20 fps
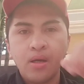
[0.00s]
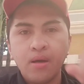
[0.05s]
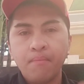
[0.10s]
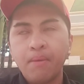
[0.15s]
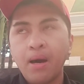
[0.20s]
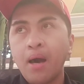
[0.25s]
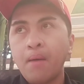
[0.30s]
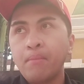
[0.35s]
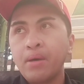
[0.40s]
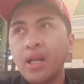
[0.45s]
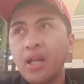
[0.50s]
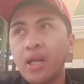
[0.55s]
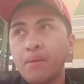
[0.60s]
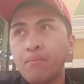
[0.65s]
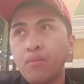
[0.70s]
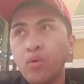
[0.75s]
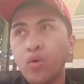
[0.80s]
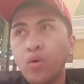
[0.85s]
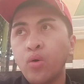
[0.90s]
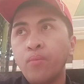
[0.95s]
family
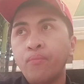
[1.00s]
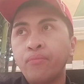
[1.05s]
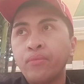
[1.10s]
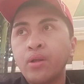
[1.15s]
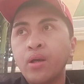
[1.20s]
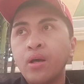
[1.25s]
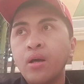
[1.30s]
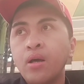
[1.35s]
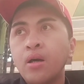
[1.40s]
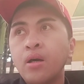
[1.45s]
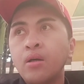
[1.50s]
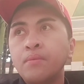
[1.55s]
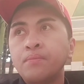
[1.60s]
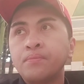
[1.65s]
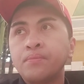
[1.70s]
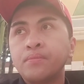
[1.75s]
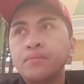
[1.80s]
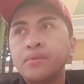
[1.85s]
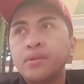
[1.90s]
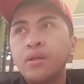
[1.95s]
mo
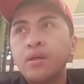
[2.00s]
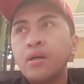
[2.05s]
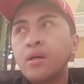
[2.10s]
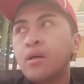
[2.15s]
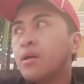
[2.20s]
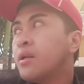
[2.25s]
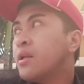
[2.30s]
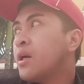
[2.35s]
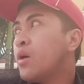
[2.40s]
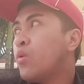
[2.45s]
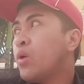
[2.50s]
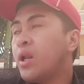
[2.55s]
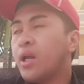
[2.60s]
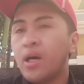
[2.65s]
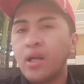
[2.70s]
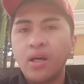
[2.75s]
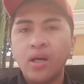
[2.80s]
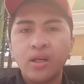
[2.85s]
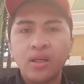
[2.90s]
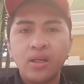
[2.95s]
na wala
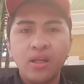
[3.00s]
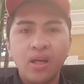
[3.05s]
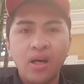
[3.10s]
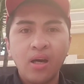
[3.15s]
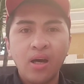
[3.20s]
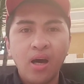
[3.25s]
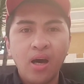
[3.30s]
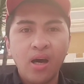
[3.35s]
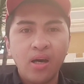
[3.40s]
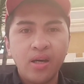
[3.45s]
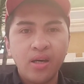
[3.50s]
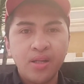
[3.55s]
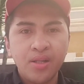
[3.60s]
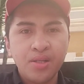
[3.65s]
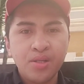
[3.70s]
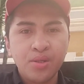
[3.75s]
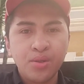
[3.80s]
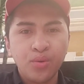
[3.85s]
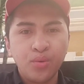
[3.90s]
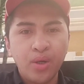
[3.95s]
nang kinakain.
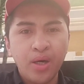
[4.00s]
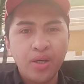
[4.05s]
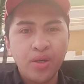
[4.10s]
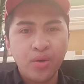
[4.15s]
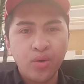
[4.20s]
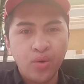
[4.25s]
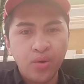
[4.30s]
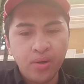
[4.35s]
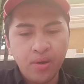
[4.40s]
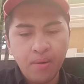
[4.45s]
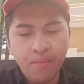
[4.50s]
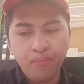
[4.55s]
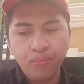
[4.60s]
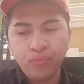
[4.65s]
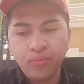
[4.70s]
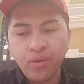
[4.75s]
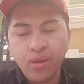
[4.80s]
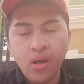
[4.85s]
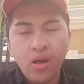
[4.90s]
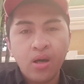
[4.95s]
So ayun,
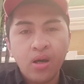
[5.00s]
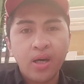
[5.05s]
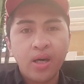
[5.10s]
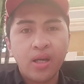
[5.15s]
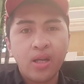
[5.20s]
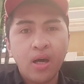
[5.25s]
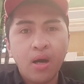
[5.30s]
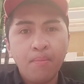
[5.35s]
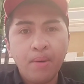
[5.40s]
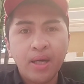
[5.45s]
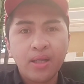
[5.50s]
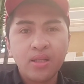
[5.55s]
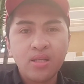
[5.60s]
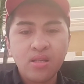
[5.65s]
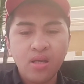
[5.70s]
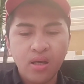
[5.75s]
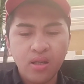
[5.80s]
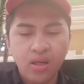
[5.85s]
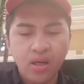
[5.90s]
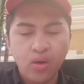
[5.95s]
kaya
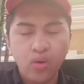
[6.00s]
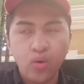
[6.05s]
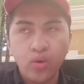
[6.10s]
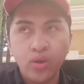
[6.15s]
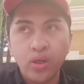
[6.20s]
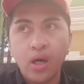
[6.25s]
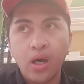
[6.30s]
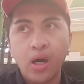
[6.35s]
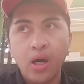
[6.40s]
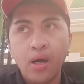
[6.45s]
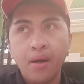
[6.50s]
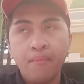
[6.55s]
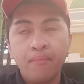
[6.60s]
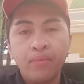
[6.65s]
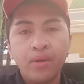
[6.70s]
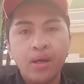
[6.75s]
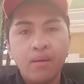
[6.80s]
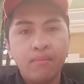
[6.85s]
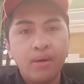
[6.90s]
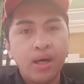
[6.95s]
nakapag-decide ako na
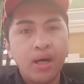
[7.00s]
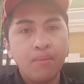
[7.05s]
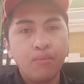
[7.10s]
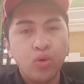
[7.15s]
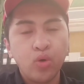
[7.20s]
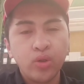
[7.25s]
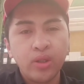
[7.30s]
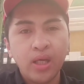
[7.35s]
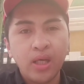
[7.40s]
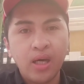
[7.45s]
mag-abroad na